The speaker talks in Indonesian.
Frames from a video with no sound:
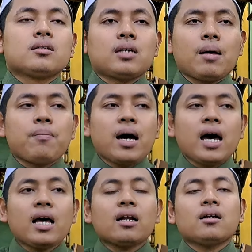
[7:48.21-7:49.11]

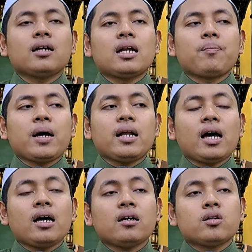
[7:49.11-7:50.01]
Sabar
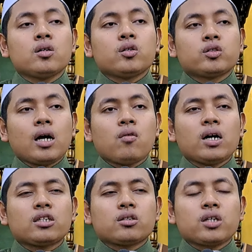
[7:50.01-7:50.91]
daripada
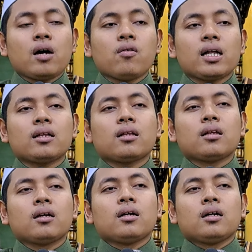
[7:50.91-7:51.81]
syahwat-syahwat
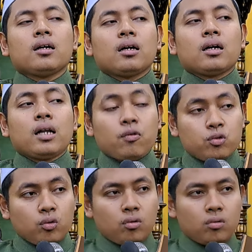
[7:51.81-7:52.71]

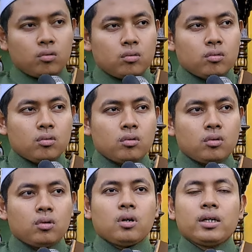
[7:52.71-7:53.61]
nafsu
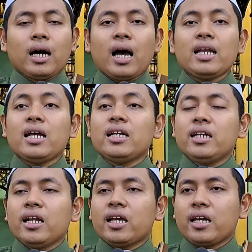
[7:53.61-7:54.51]
yang ada di
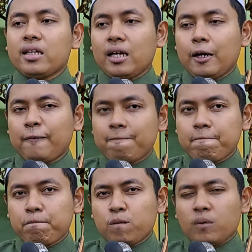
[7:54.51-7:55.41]
diri kita
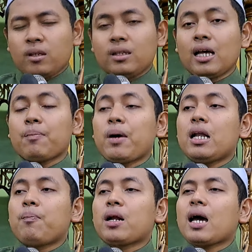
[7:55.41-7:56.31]

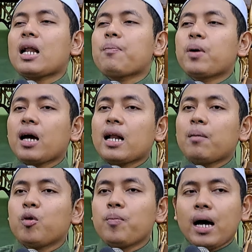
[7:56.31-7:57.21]
daripada
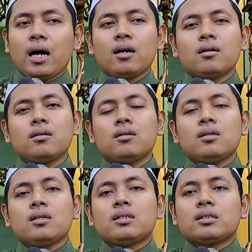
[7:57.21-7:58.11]
perkara-perkara mubah.
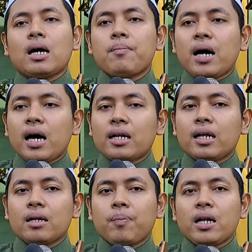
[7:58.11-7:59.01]
Sabar
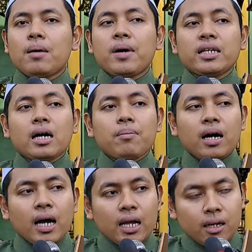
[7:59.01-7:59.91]
daripada banyak
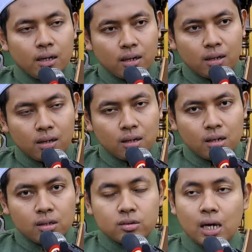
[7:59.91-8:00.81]
makan.
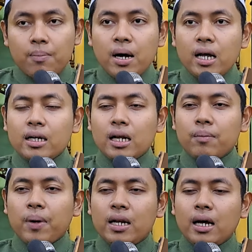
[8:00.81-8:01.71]
Sabar
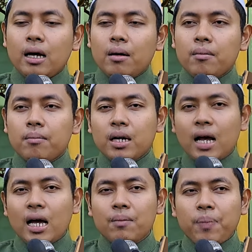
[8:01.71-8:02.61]
daripada
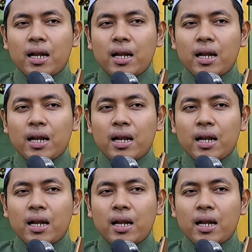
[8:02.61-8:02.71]
menahan